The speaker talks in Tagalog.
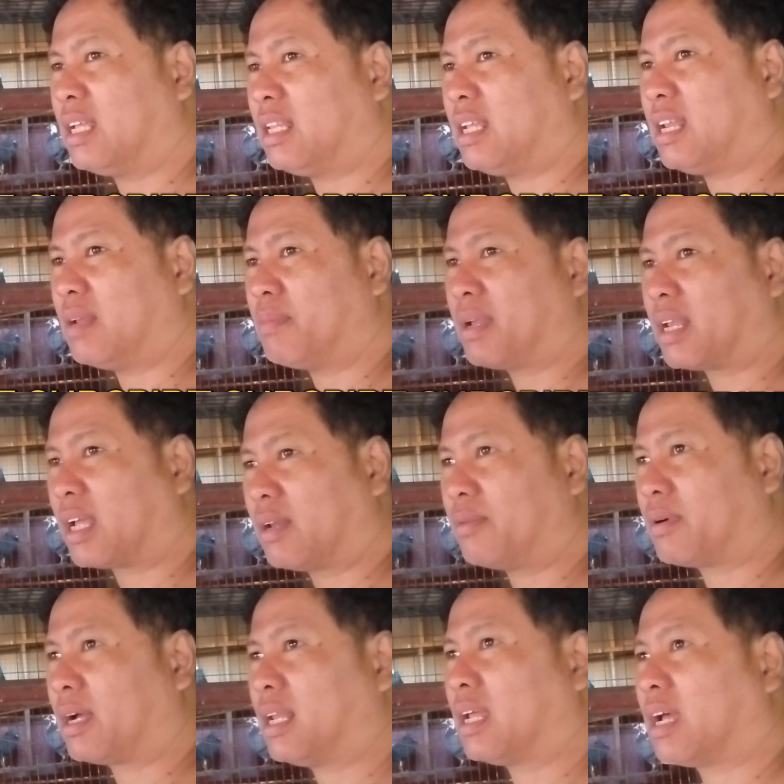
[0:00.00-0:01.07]
hindi naman
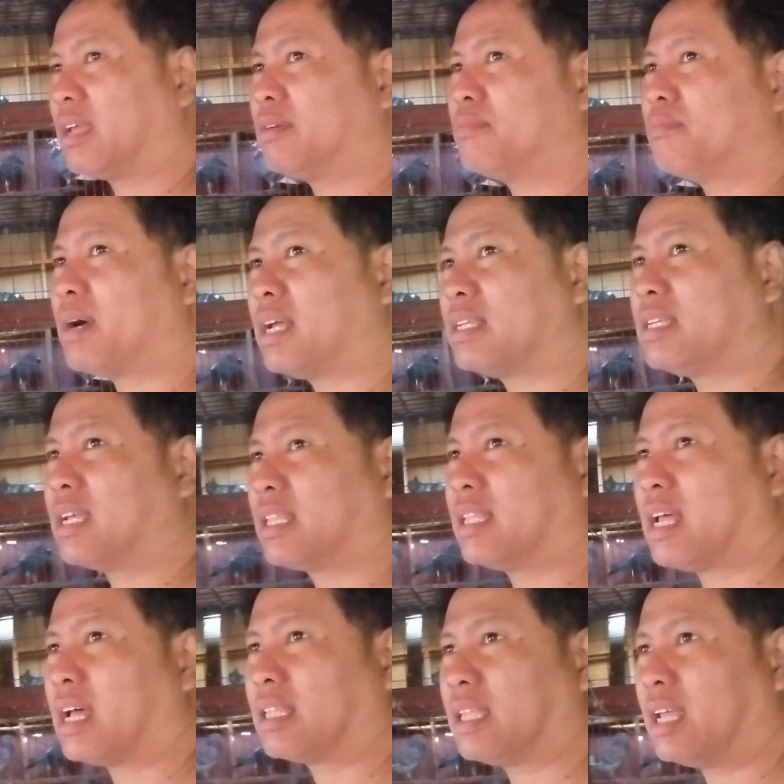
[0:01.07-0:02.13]
ganun kalaki yung budget
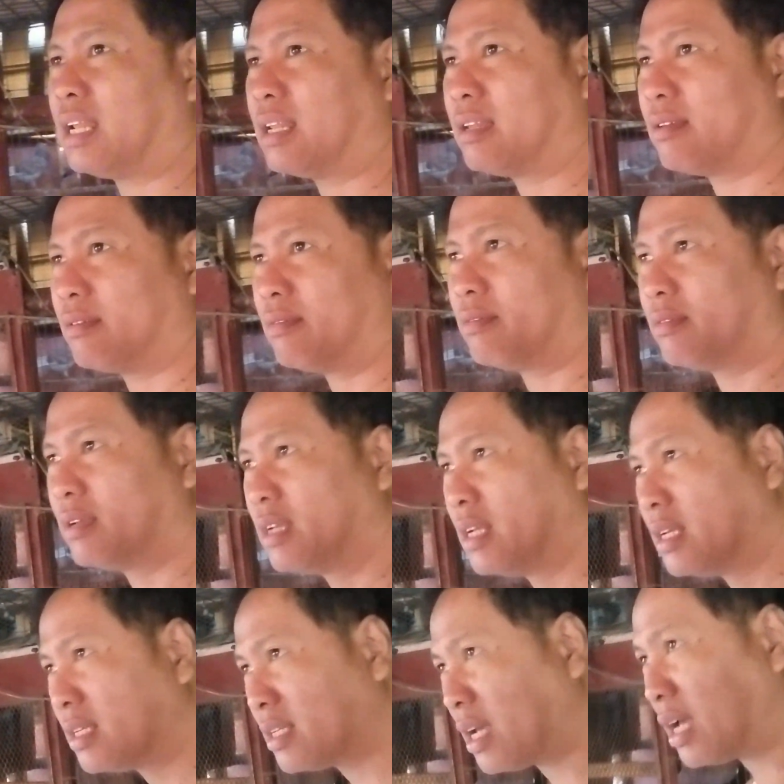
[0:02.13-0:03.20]
natin no
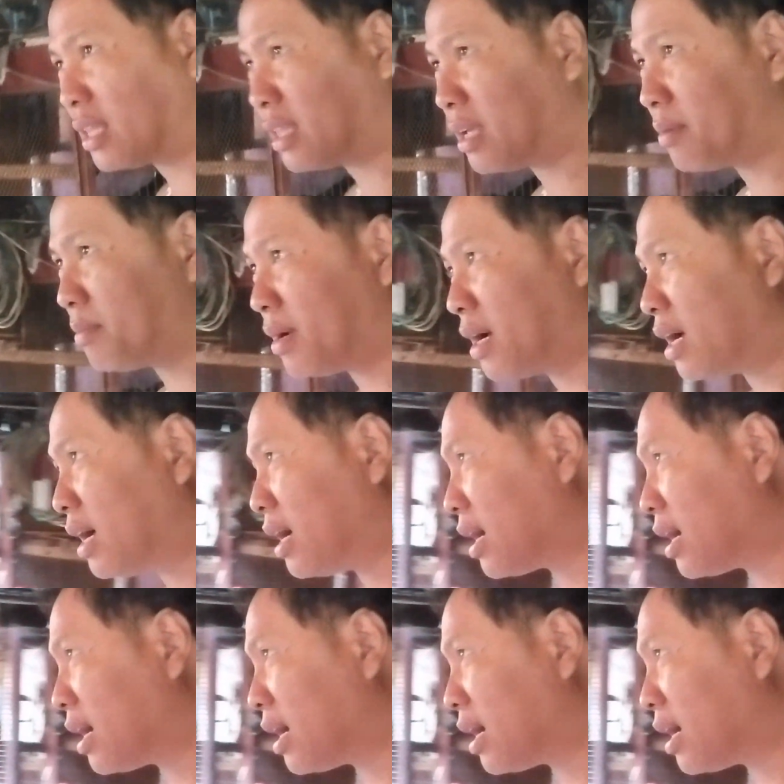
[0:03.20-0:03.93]
sa ating mga